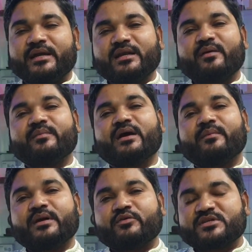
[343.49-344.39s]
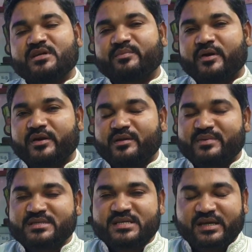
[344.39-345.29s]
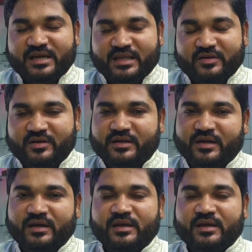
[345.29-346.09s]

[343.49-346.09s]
এটা আমরা আবার ওয়াশিং পাউডারে ভিজিয়ে রেখে আধা ঘন্টা